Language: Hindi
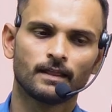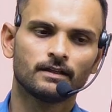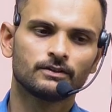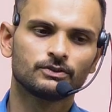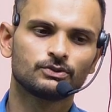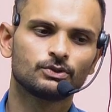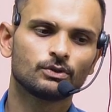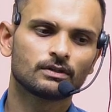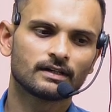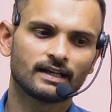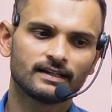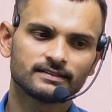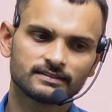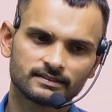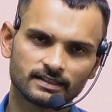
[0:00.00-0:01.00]
जो
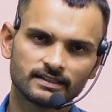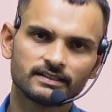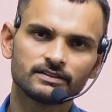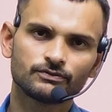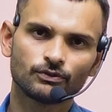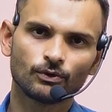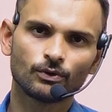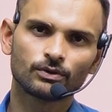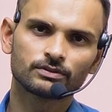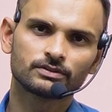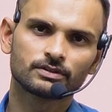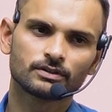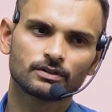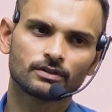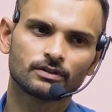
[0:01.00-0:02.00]
क्लास थर्ड
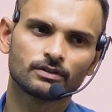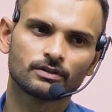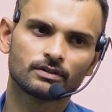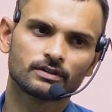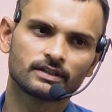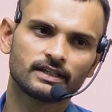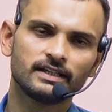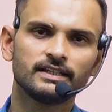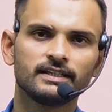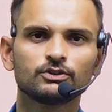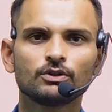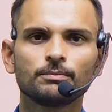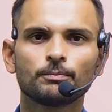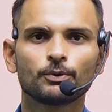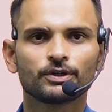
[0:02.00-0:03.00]
फोर्थ के लिए तो
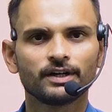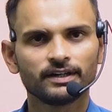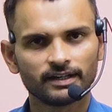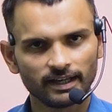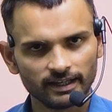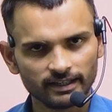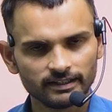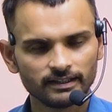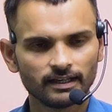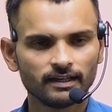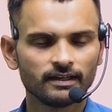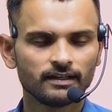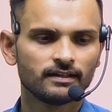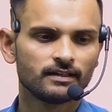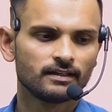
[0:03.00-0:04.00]
इम्पोर्टेंट है ही है
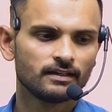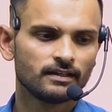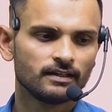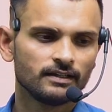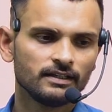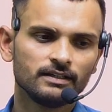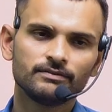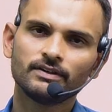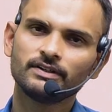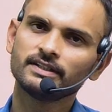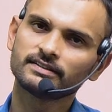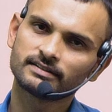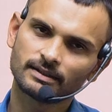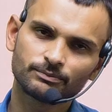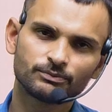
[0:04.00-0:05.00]
इवन ये
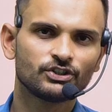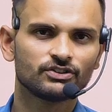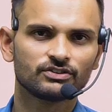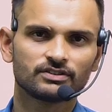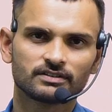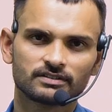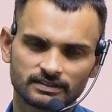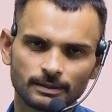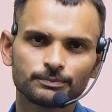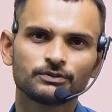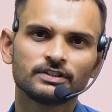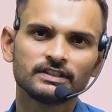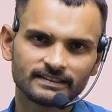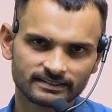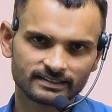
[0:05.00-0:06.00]
सब सब
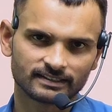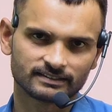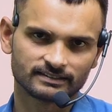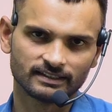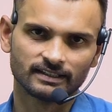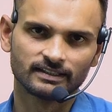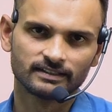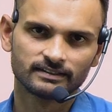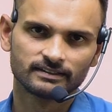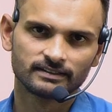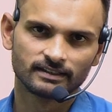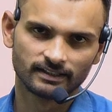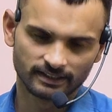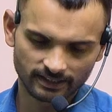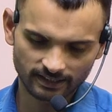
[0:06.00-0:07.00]
सीख सकते हैं
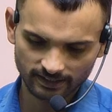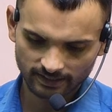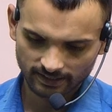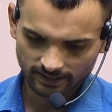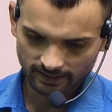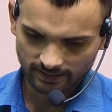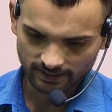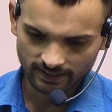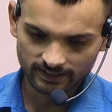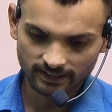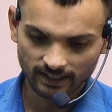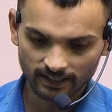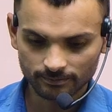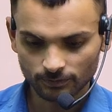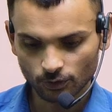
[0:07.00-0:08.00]
ठीक है यानी
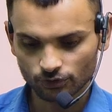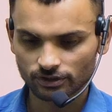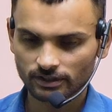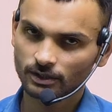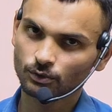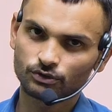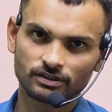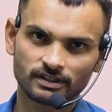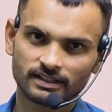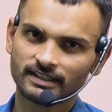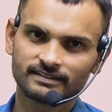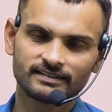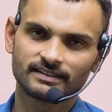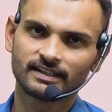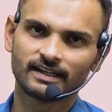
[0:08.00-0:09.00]
हम कुछ ना कुछ नया
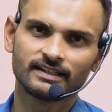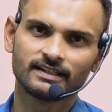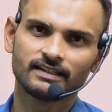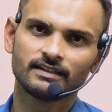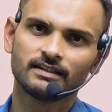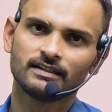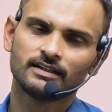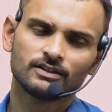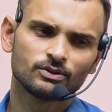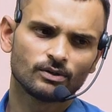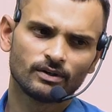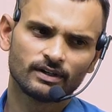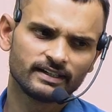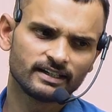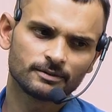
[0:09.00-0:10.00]
सिखाएंगे तो
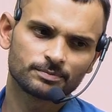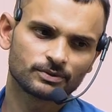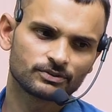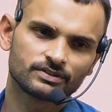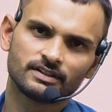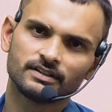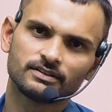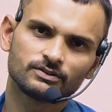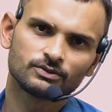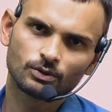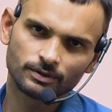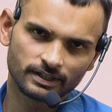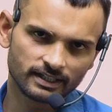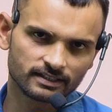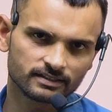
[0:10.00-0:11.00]
100 परसेंट जो
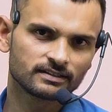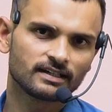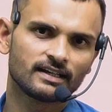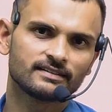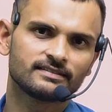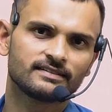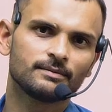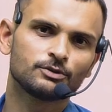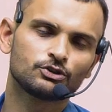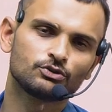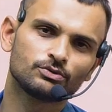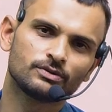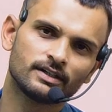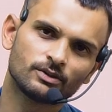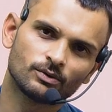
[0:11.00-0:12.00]
एट्थ क्लास के भी
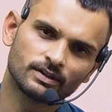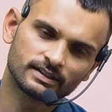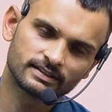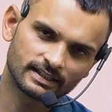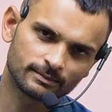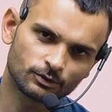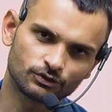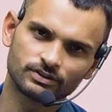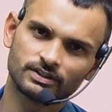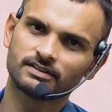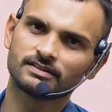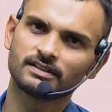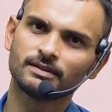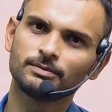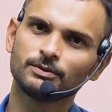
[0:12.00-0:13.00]
स्टूडेंट होंगे चाहे वो सिक्स
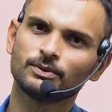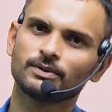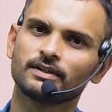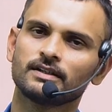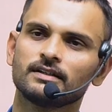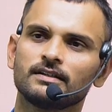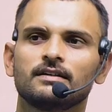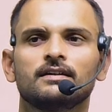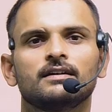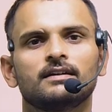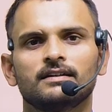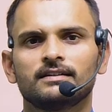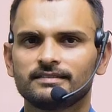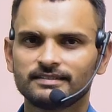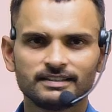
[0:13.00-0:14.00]
के भी होंगे
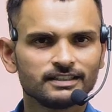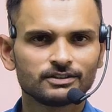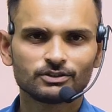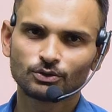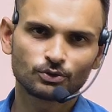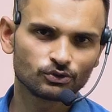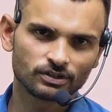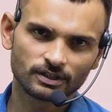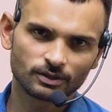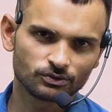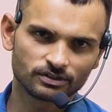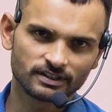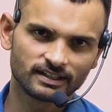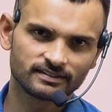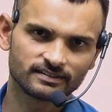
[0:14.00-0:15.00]
सीख तो कुछ ना कुछ
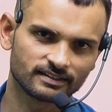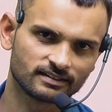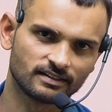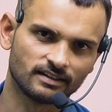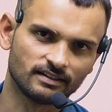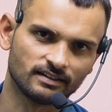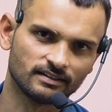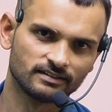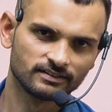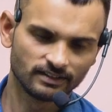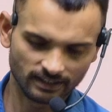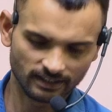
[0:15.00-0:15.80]
नया सकते ही हैं ठीक